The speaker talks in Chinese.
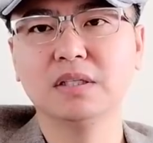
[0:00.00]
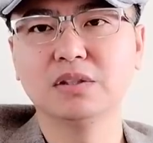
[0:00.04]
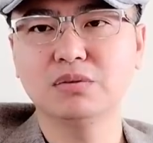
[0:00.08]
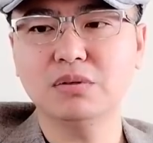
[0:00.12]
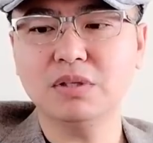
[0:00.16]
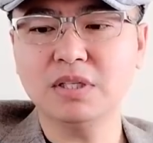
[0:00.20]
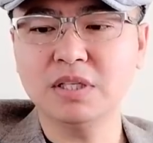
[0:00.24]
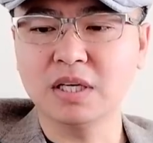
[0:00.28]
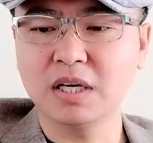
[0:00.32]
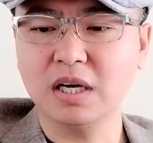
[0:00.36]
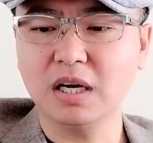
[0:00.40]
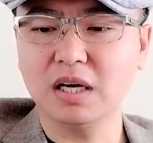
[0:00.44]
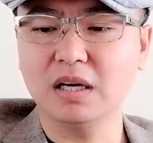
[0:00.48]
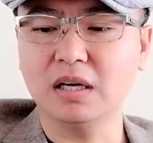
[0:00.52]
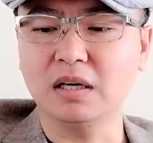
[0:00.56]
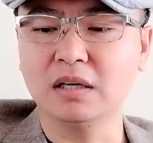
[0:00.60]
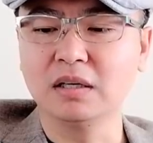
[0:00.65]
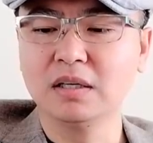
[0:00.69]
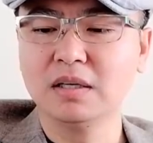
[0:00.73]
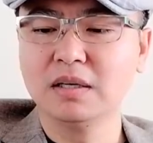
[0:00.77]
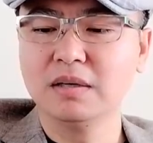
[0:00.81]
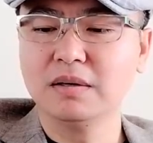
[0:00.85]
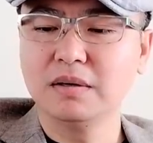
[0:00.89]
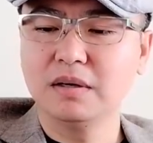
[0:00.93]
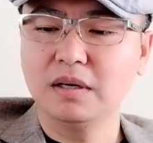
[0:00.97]
所以你看啊，
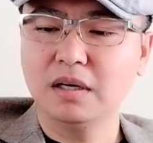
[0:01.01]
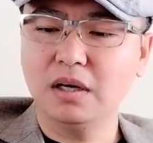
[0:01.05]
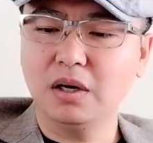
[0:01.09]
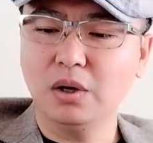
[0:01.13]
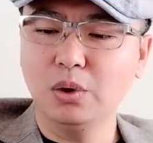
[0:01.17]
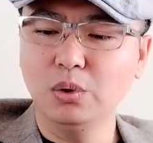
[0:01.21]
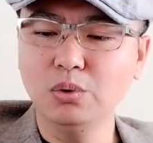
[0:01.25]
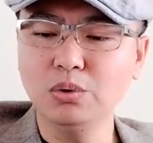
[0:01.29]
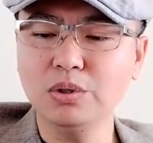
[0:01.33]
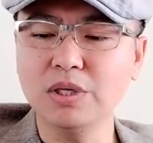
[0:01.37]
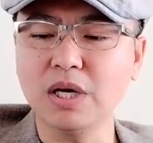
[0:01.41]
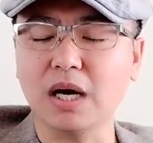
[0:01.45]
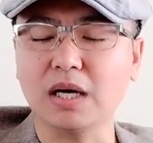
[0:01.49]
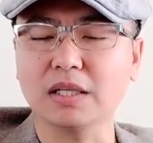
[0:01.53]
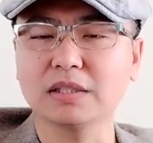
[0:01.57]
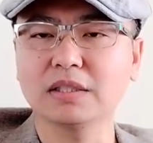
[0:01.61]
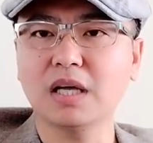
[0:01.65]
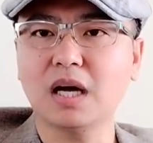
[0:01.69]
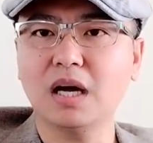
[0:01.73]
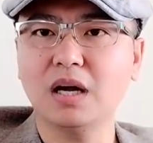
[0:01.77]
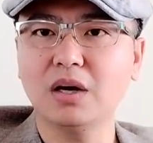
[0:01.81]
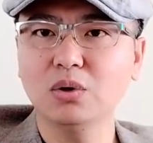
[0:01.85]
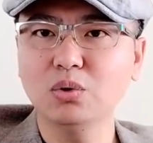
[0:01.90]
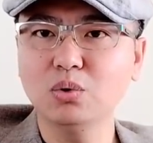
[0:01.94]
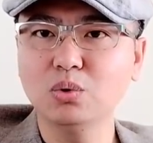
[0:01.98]
欧亚
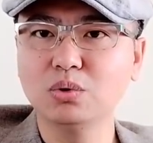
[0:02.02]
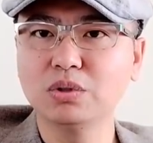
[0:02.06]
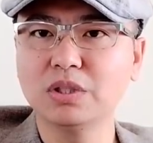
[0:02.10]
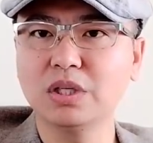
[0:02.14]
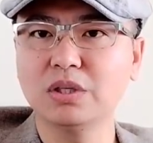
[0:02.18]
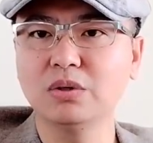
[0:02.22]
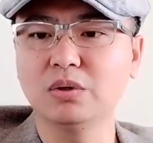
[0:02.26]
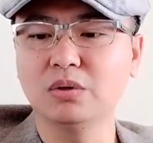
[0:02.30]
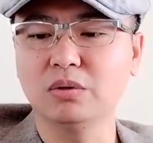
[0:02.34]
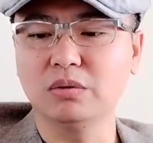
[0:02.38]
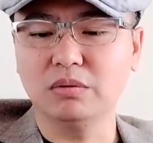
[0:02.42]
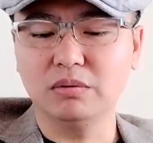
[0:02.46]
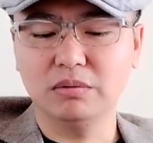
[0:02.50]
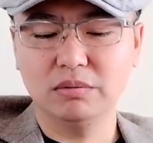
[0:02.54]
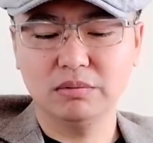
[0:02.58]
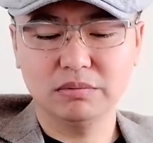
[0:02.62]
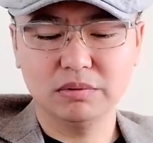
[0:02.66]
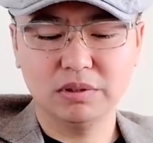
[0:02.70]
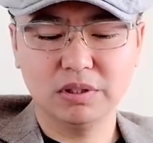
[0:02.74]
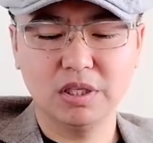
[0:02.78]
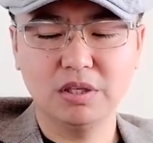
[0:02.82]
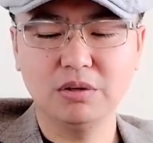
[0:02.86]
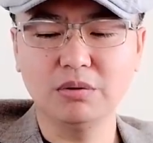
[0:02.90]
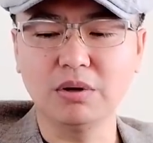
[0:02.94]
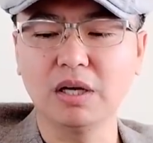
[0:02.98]
大陆这种
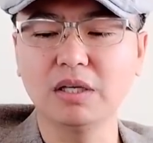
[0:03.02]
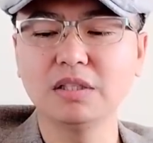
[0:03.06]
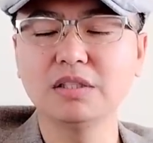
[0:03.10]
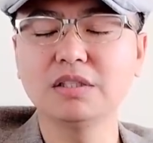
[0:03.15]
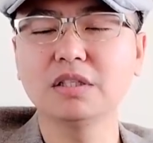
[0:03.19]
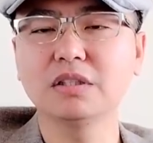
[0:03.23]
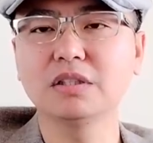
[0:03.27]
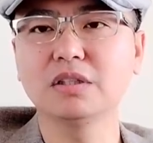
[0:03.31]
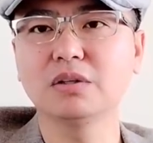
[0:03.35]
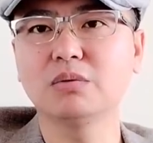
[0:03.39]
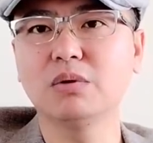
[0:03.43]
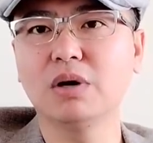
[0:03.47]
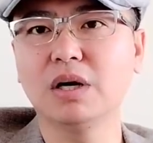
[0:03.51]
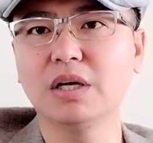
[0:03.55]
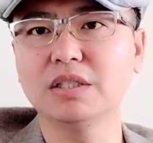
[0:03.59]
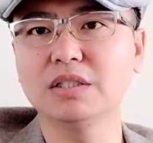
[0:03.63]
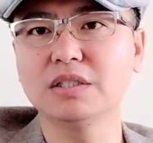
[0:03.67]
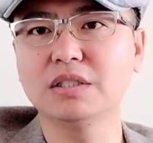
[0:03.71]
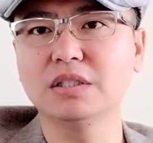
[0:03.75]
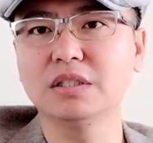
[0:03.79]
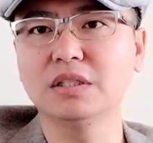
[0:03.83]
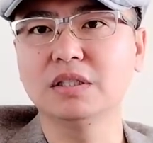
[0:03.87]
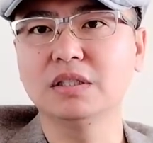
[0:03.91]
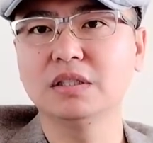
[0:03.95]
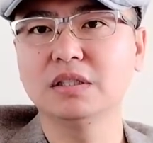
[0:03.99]
地缘政治关
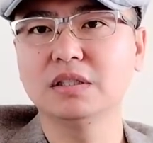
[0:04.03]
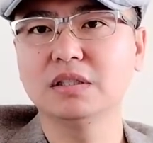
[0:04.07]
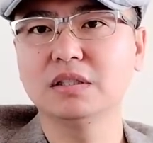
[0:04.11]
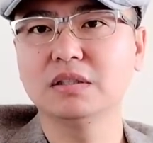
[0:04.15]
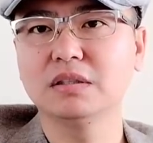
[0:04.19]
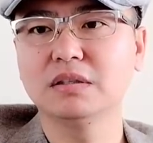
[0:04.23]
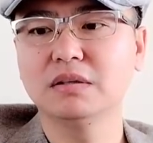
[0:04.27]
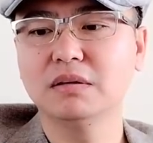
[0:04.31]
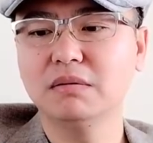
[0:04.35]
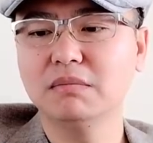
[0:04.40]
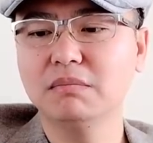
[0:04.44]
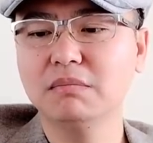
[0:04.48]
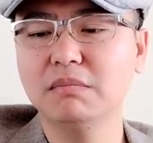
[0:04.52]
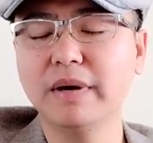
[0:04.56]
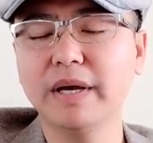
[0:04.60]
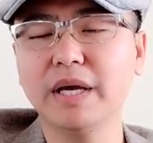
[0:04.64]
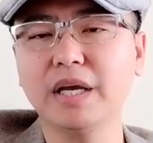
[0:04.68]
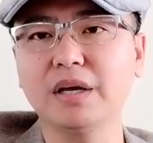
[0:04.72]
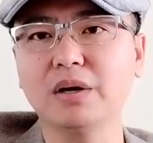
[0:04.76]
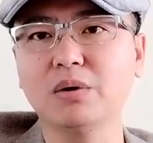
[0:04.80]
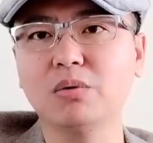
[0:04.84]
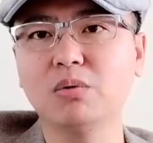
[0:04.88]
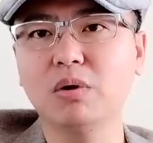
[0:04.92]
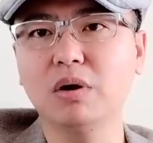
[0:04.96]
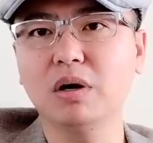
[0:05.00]
系，
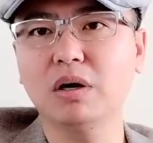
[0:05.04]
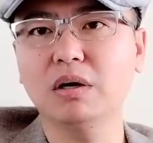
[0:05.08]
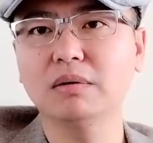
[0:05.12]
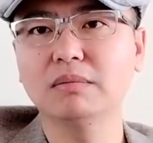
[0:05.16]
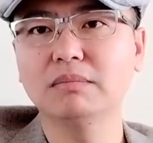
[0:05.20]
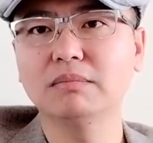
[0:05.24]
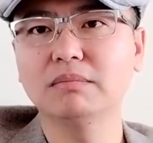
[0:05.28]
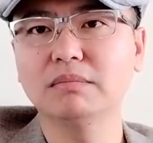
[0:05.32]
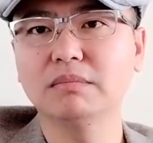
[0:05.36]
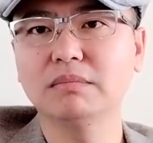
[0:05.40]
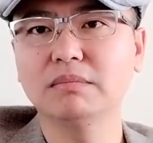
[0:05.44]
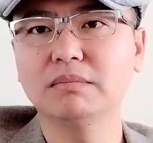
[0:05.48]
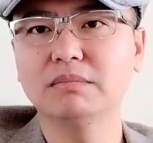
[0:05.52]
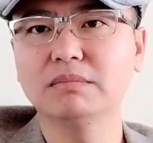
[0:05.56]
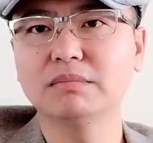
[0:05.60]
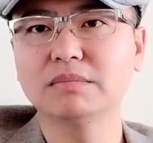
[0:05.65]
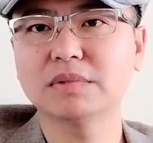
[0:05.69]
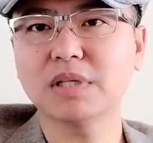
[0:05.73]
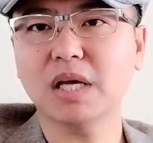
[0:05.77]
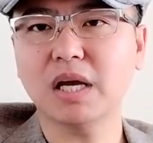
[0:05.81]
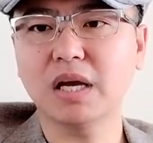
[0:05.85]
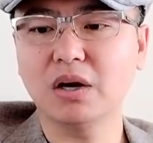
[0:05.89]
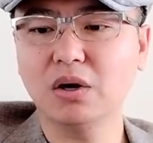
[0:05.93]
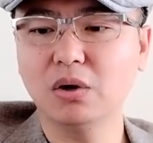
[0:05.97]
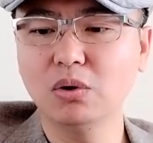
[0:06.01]
美国
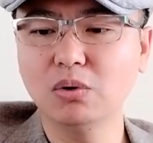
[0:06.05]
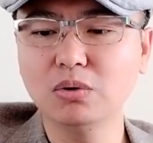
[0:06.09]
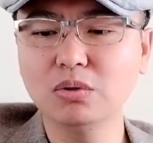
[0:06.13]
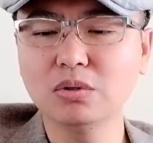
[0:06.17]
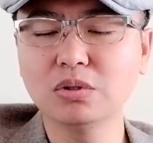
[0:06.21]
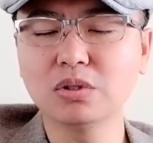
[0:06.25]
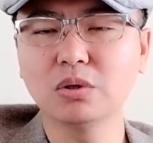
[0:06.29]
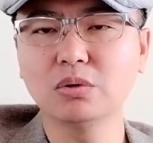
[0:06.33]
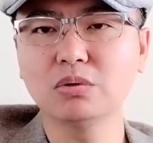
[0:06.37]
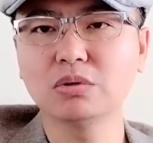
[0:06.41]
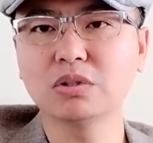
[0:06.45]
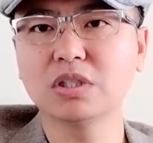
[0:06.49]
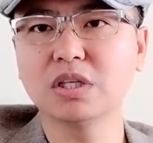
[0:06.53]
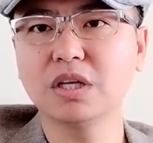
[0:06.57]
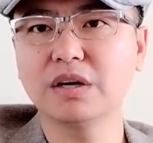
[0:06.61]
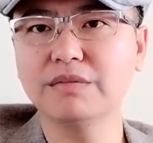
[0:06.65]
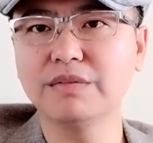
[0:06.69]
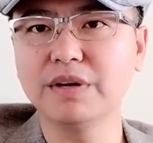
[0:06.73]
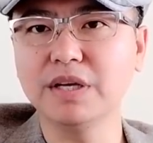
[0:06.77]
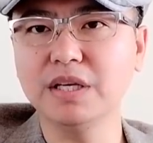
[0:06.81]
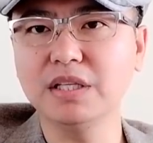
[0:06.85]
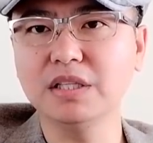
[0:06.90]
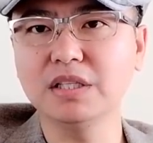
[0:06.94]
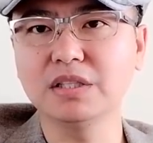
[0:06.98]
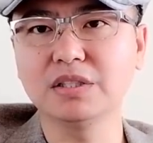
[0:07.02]
在欧洲是他
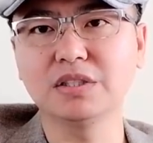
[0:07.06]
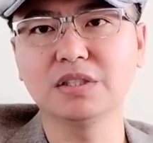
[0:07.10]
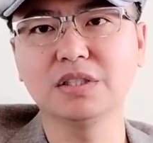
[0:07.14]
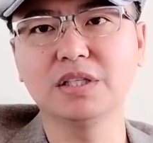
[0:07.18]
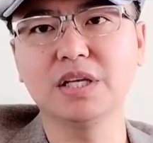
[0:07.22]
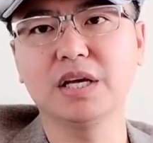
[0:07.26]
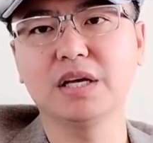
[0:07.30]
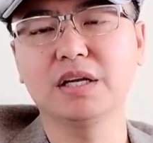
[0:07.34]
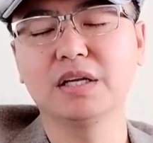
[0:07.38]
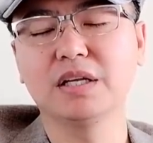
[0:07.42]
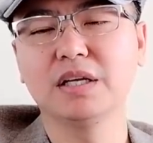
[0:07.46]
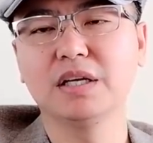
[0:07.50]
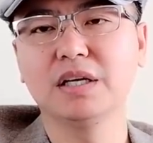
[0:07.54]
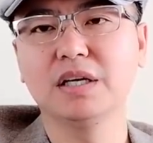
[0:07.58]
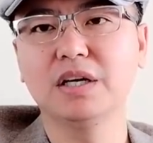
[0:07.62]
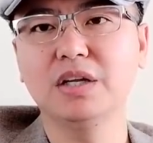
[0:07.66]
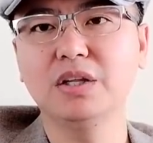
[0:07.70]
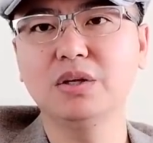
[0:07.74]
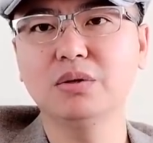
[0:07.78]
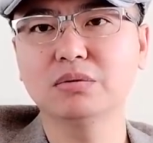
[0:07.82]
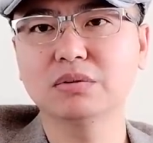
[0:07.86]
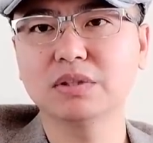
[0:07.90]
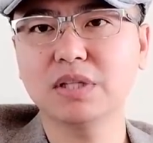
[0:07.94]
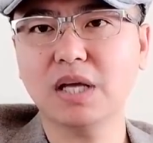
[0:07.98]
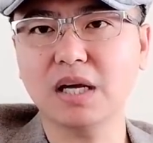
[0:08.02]
唯一的支点，利
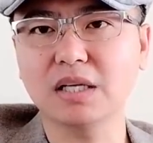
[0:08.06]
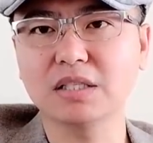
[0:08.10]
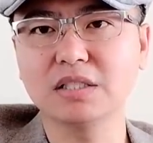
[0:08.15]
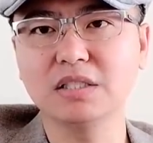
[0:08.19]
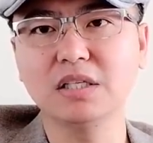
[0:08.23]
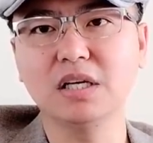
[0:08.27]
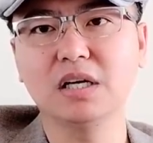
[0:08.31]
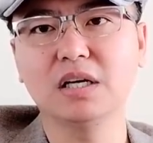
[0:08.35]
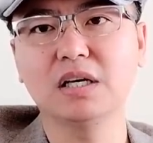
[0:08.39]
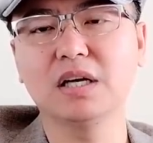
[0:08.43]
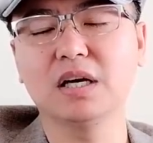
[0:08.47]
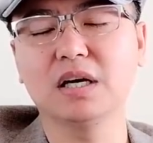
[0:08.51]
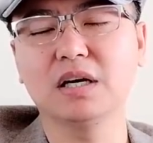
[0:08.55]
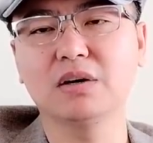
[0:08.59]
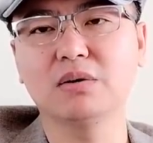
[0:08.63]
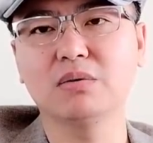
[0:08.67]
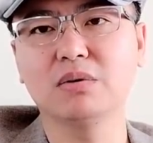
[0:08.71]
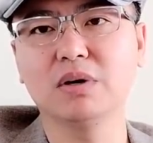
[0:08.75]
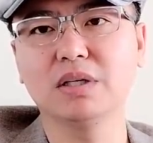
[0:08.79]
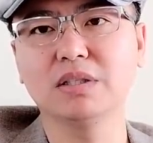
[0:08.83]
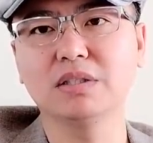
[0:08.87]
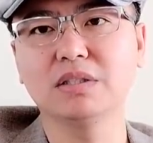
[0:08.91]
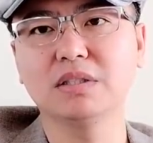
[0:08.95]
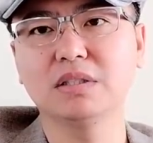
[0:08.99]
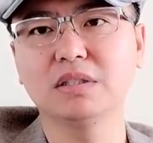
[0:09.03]
用大西洋两岸
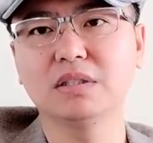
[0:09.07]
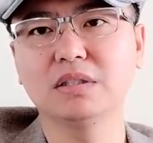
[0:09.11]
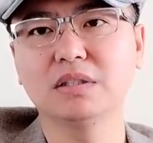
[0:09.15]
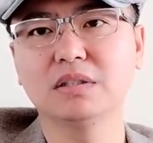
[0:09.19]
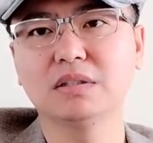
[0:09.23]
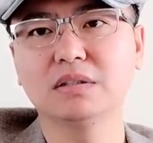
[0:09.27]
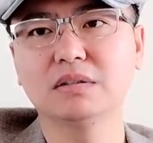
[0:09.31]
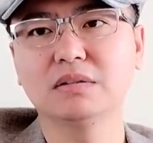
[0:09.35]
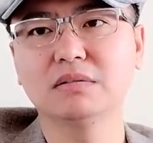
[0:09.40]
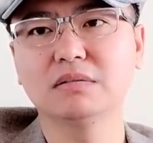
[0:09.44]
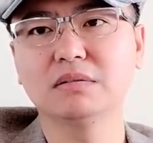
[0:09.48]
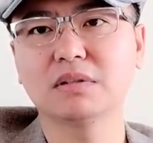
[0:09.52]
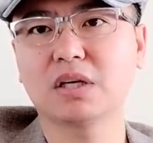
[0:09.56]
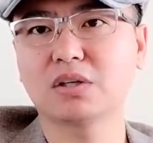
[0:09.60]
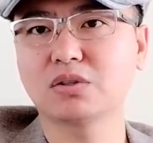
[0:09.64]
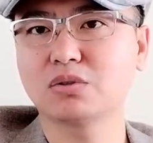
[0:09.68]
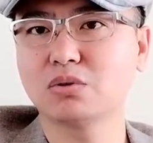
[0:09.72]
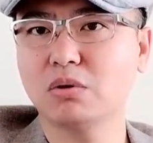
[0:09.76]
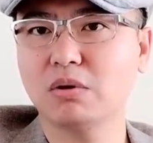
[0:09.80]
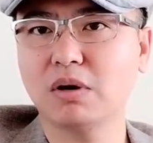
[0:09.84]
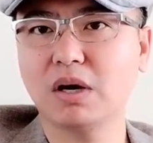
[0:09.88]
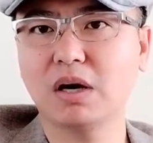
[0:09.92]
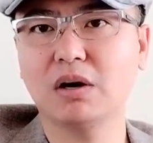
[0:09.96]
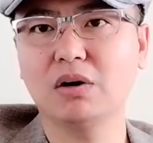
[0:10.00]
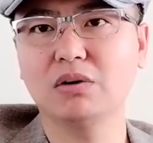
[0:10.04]
关系，他
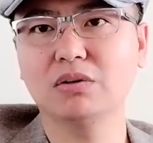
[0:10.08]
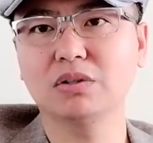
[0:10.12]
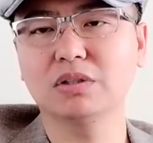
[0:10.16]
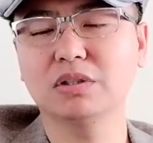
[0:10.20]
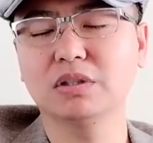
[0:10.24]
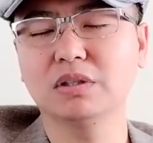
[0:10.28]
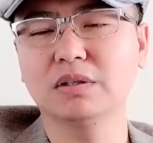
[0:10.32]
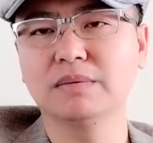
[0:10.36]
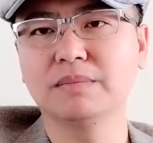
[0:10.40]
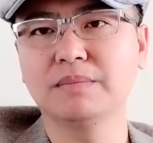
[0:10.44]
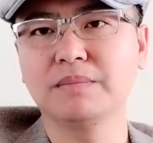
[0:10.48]
说话好使，